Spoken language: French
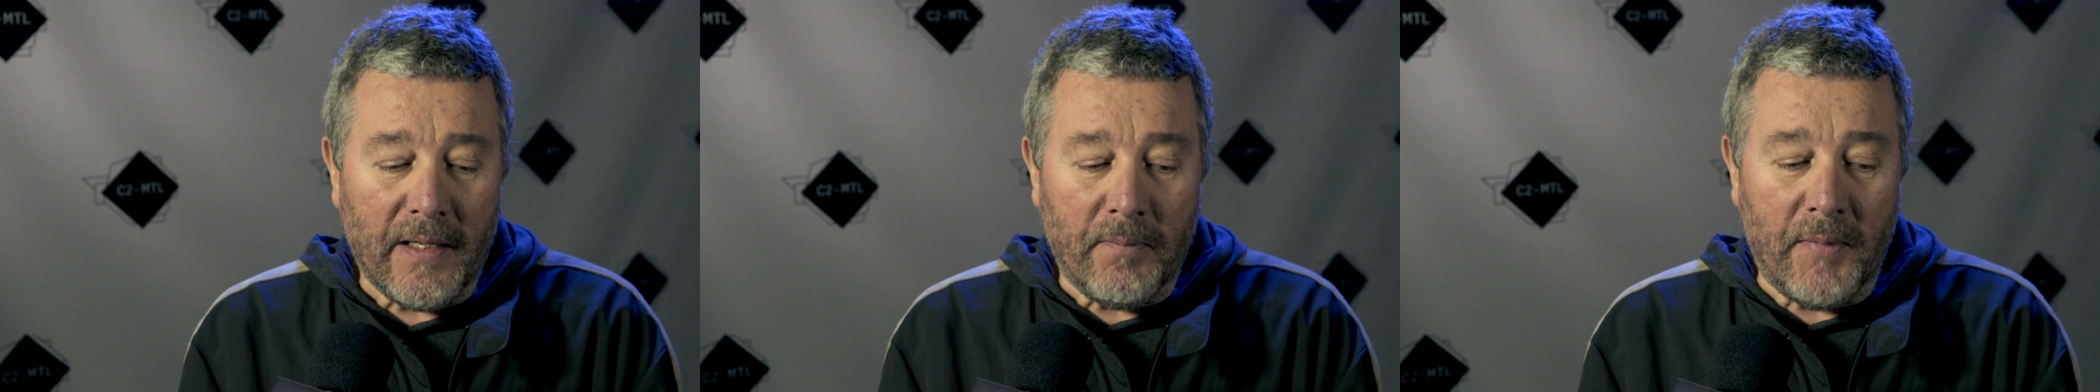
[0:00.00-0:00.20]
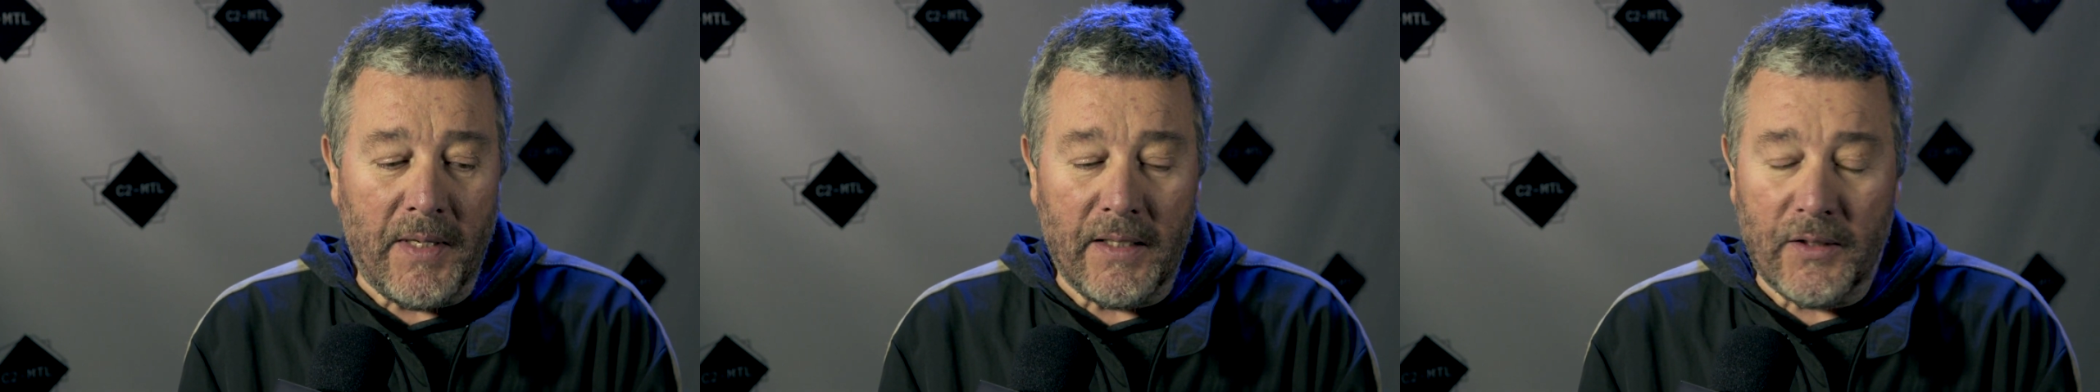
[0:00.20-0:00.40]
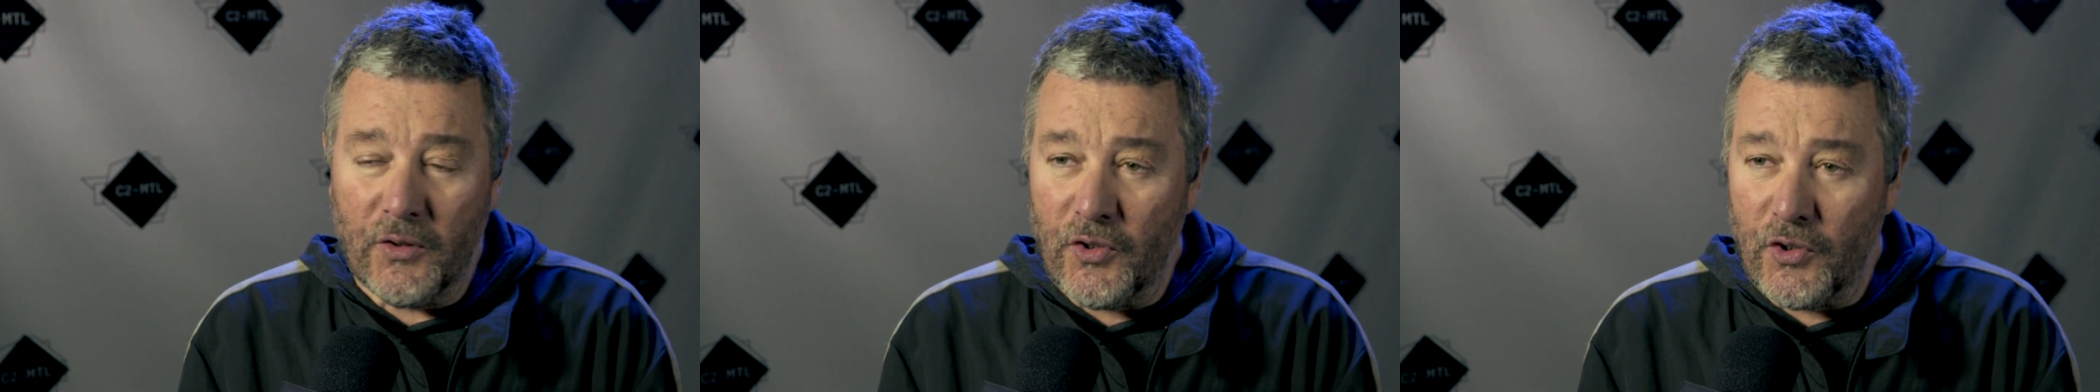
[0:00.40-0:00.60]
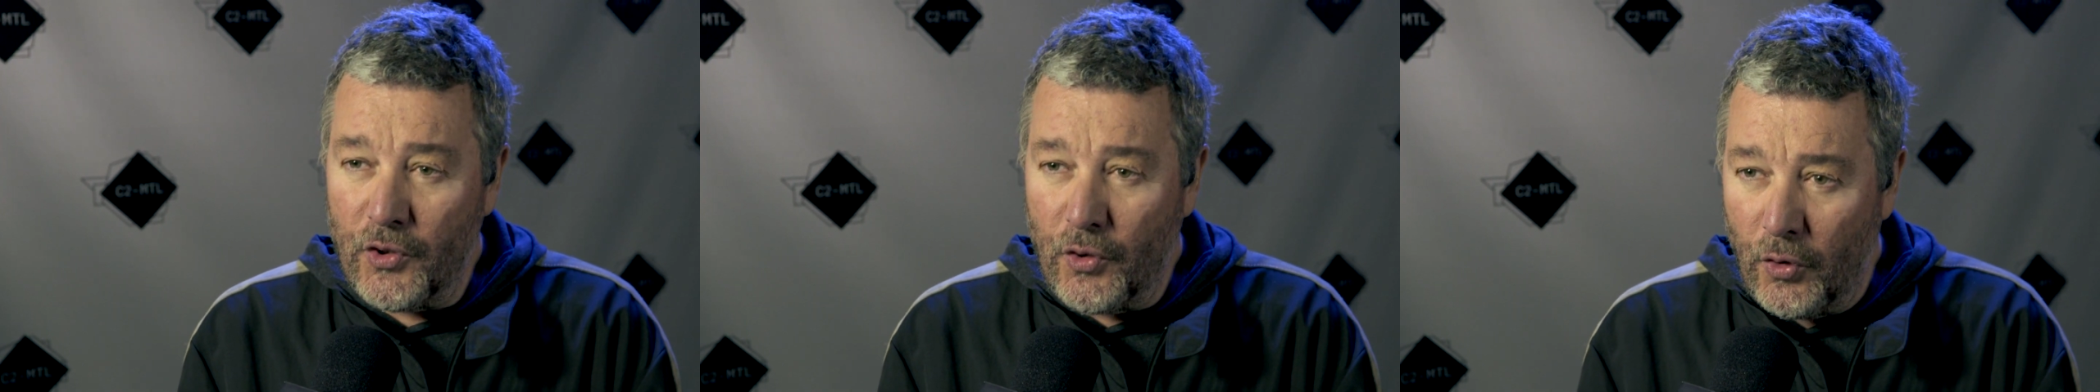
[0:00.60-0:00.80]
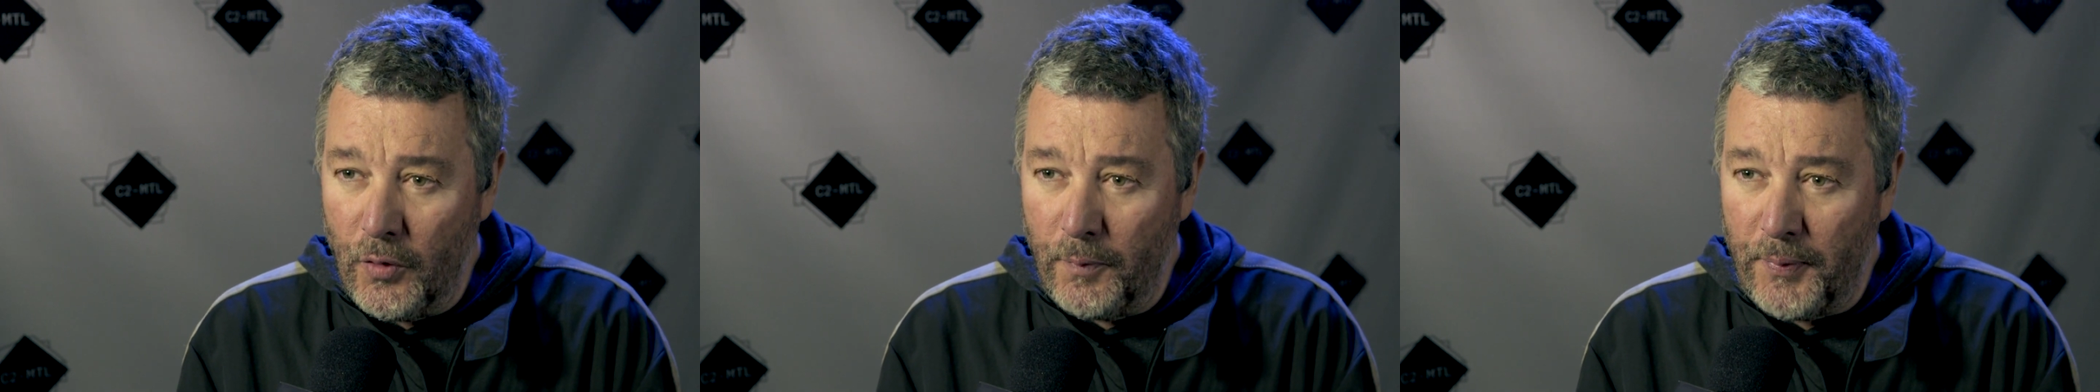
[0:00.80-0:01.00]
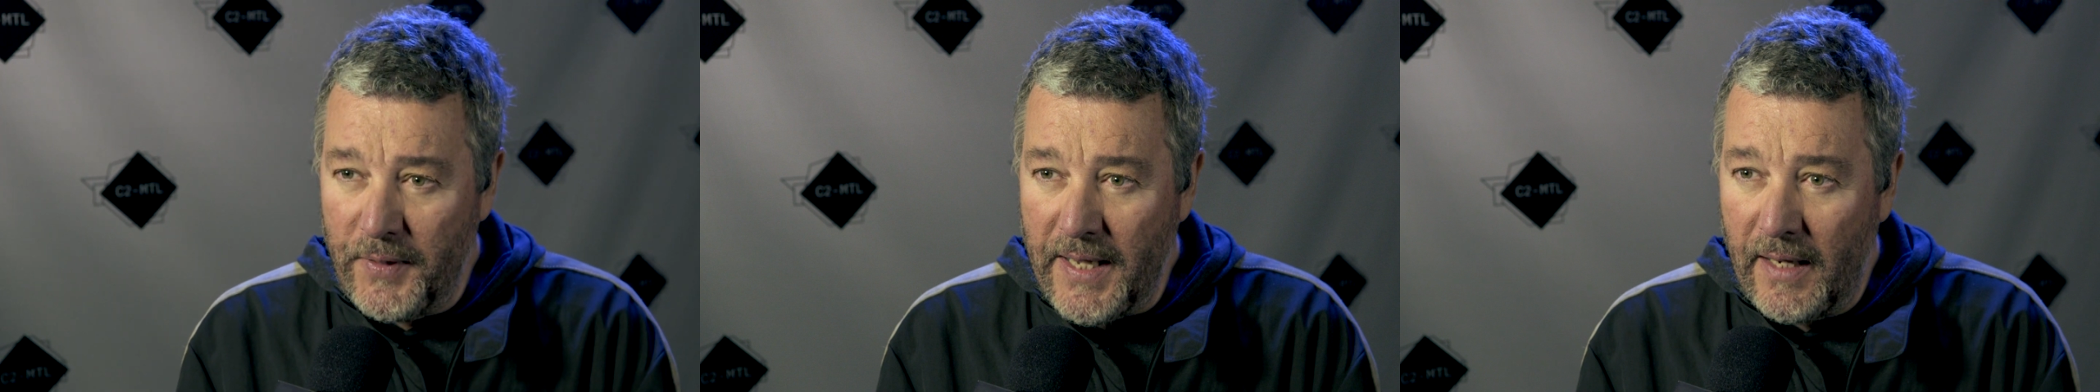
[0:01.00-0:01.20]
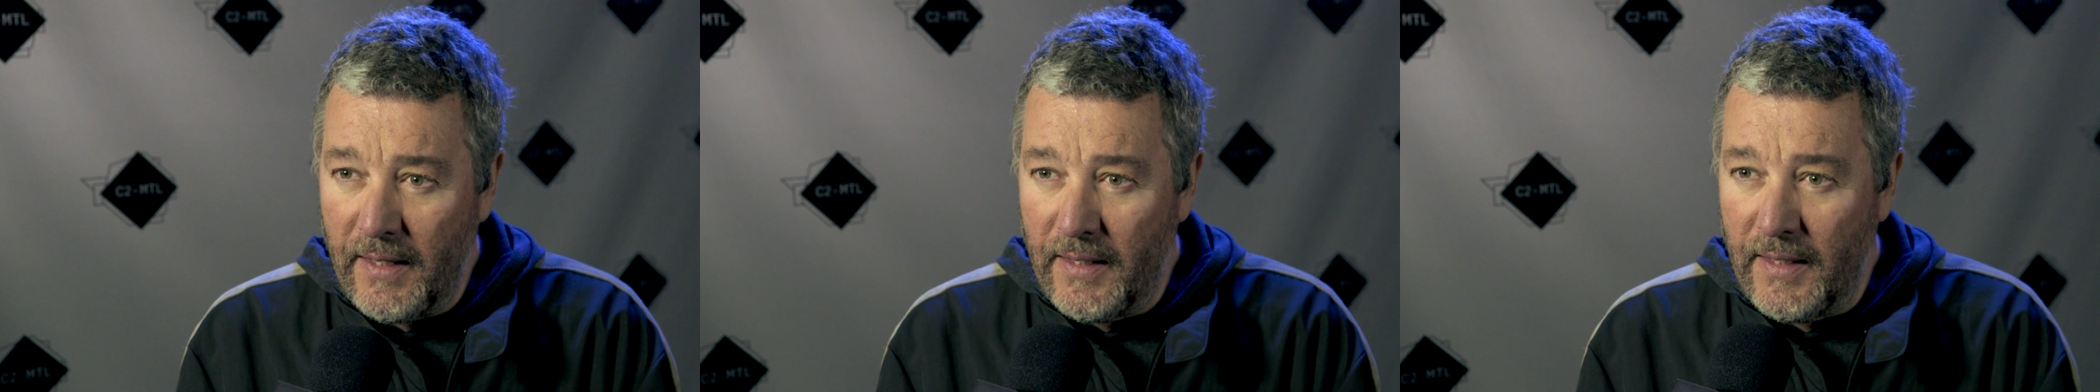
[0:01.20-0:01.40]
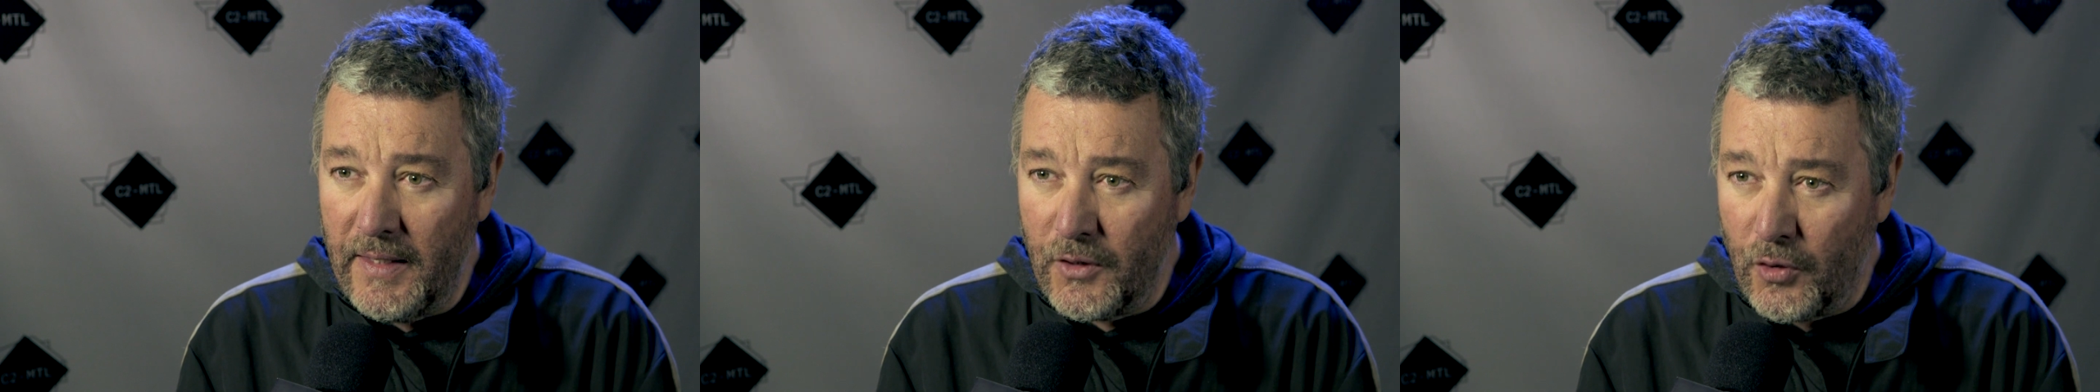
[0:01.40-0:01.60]
Mais à l'intérieur de ce groupe, il y
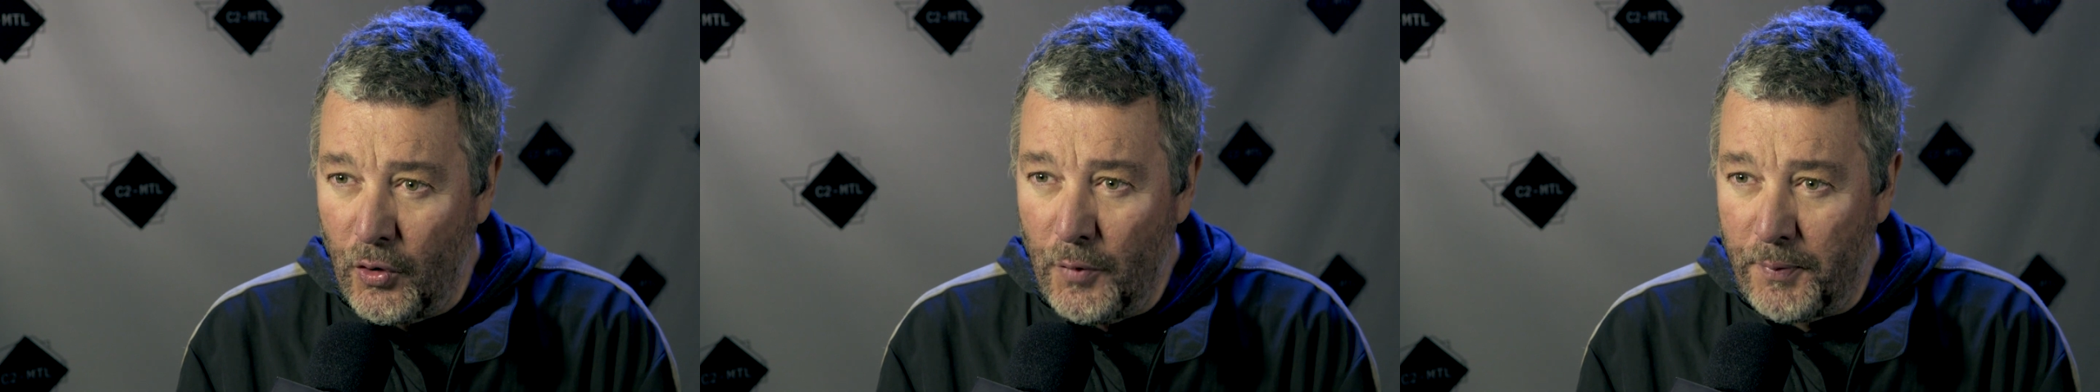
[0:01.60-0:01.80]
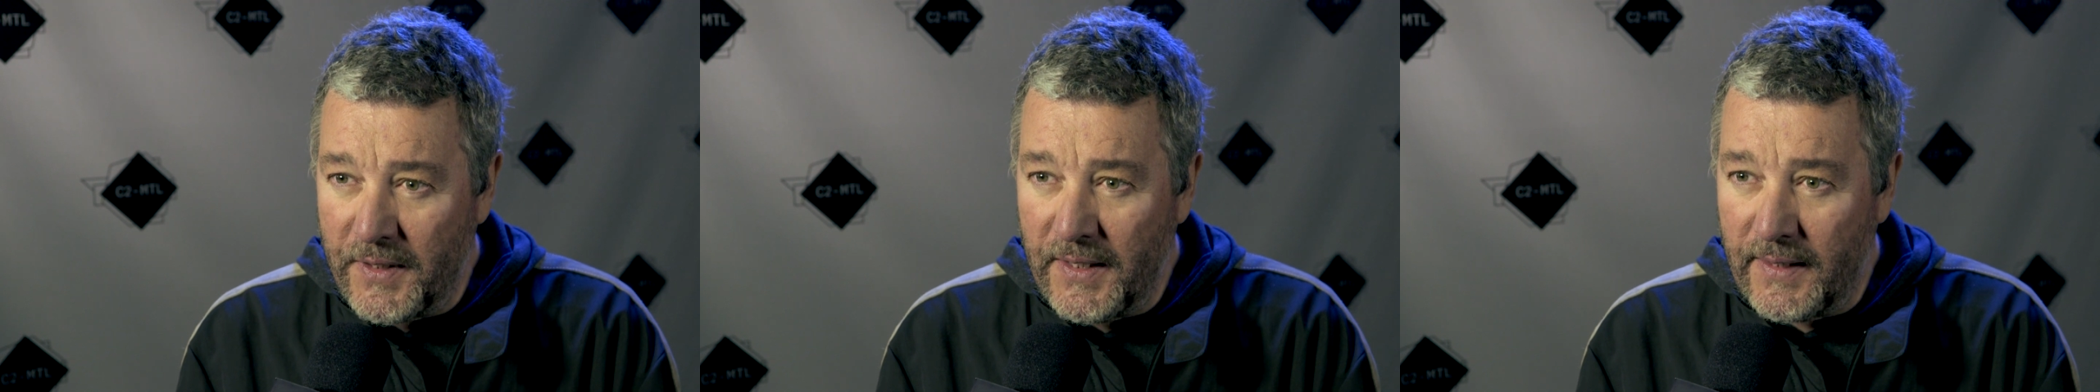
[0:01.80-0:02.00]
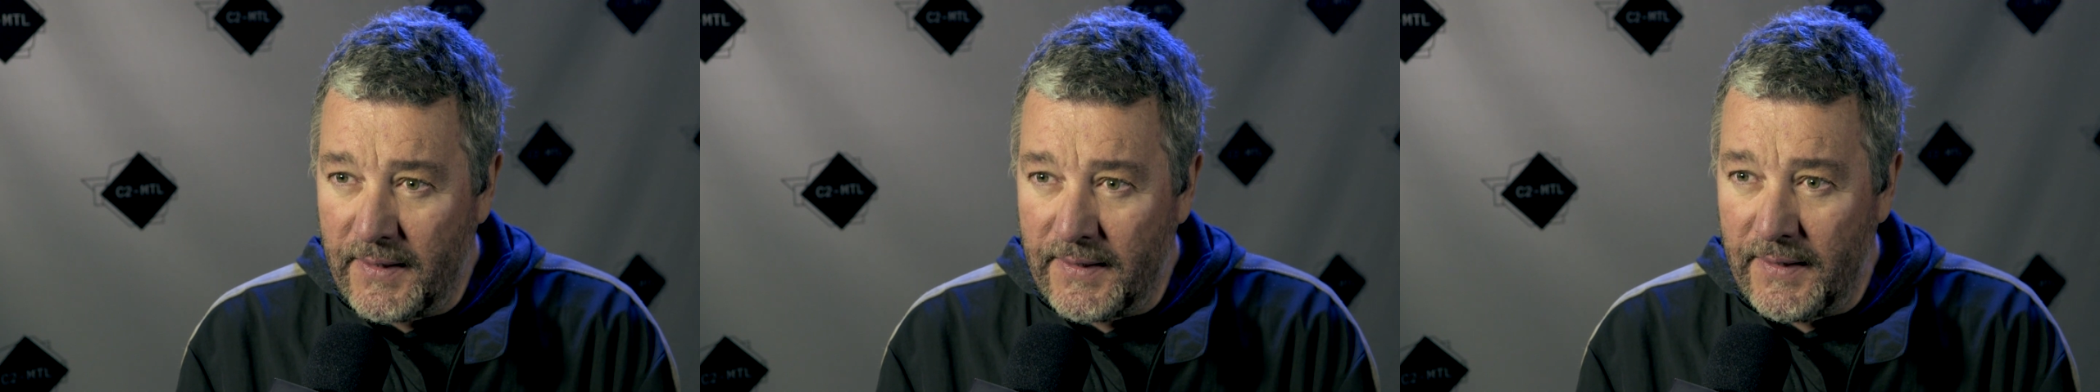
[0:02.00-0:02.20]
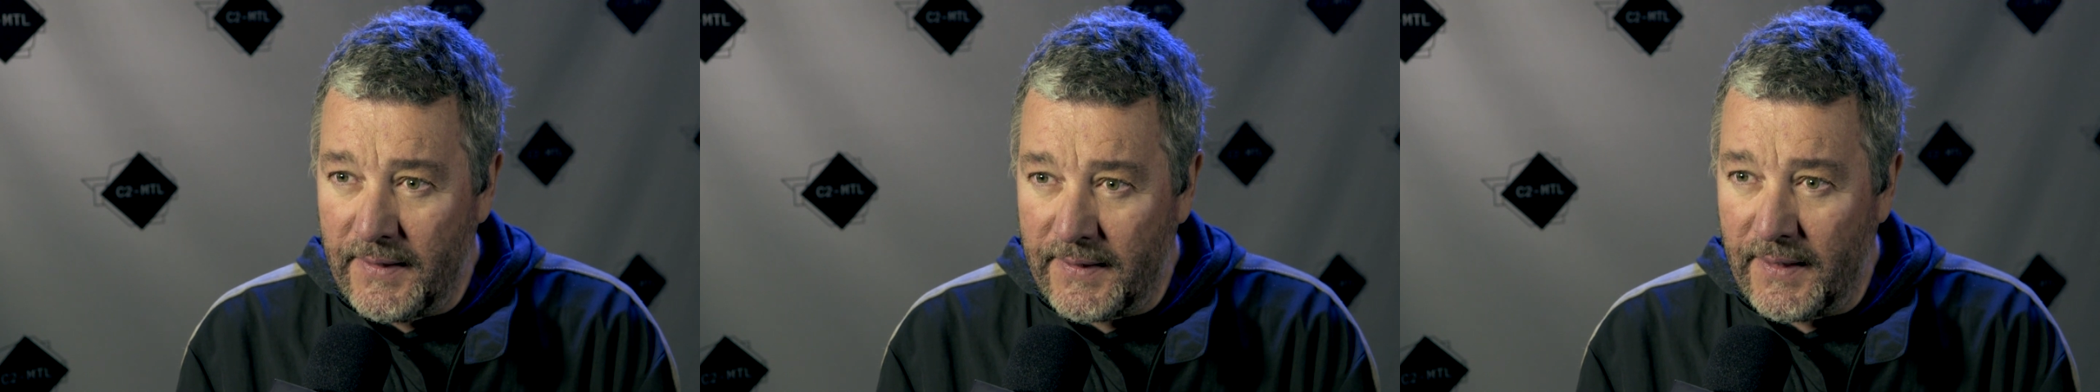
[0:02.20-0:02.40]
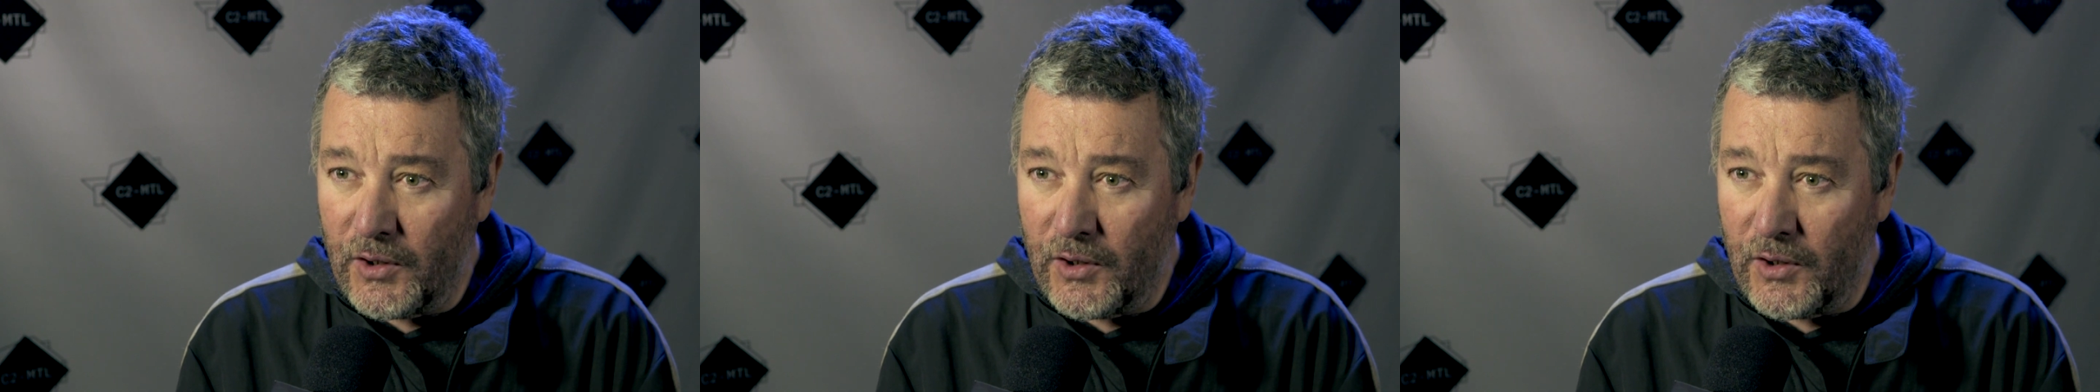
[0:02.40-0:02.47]
a un groupe qui existe,